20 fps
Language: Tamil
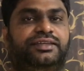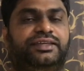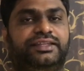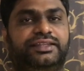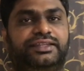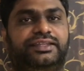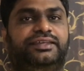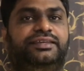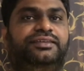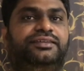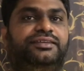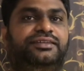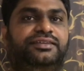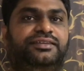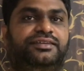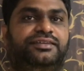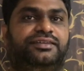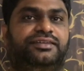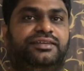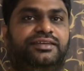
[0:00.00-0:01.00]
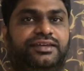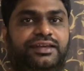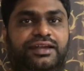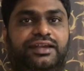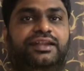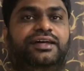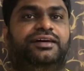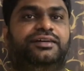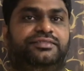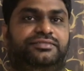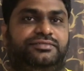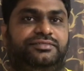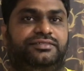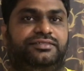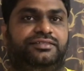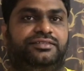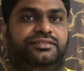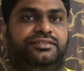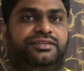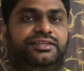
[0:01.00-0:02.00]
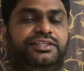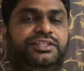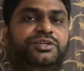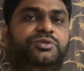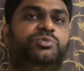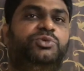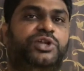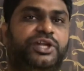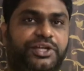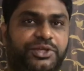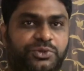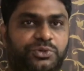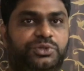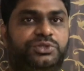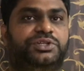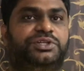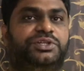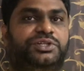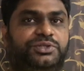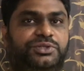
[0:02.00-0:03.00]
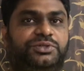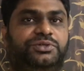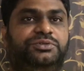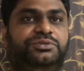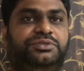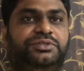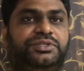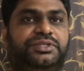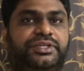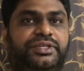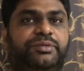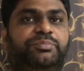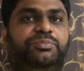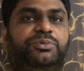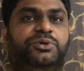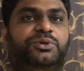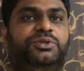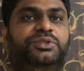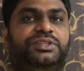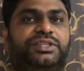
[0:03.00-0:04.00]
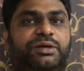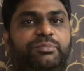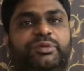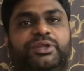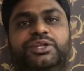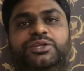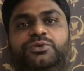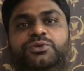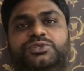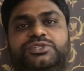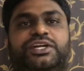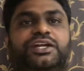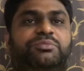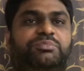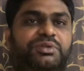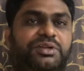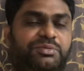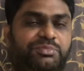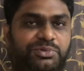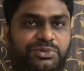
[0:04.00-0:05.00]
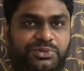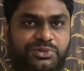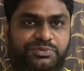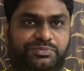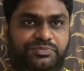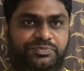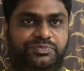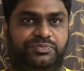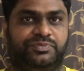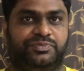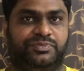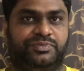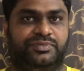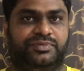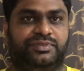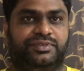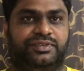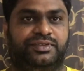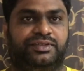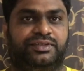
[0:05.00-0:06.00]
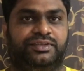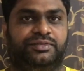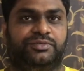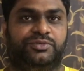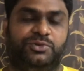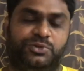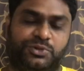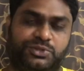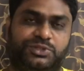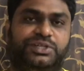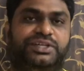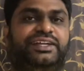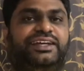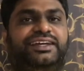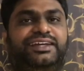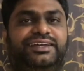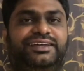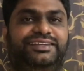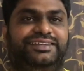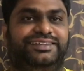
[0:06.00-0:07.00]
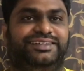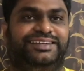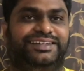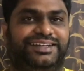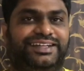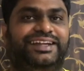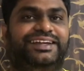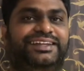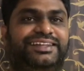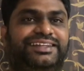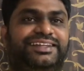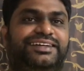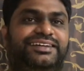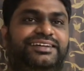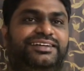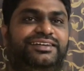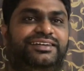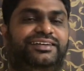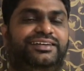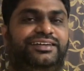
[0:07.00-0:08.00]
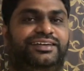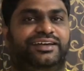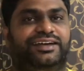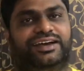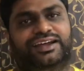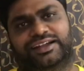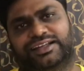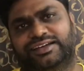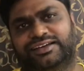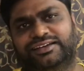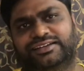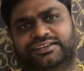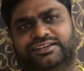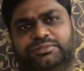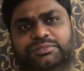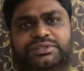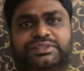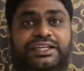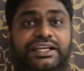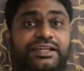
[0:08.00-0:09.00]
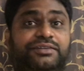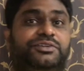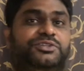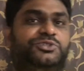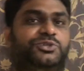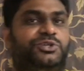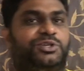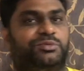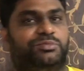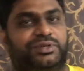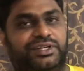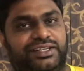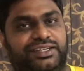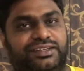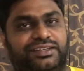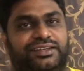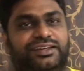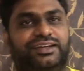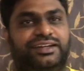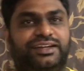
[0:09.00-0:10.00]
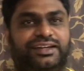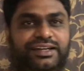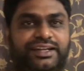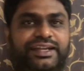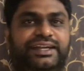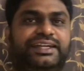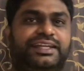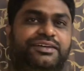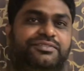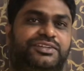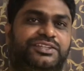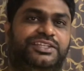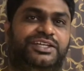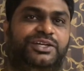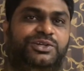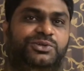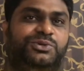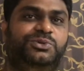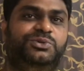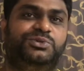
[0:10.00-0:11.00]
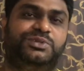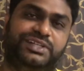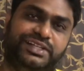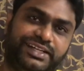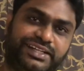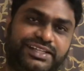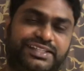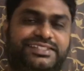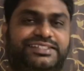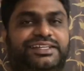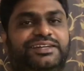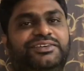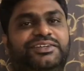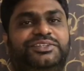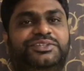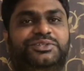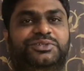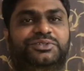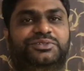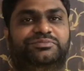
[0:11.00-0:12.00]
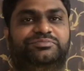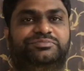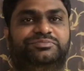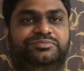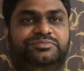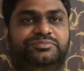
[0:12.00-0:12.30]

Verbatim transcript: ஹிந்தி கன்னடா இதுக்கு முன்னாடி கொடுத்துட்டு இருந்தோம் இப்போது தமிழ்லையும் ஸ்டார்ட் பண்ண போகிறோம் ஒத்துக்கிறேங்க லேட்டு தான் ஆனால் நம்ம தலைவர் சொல்கிற மாதிரி லேட்டாக வந்தாலும் லேட்டஸ்ட்டாக வந்திருக்கோம்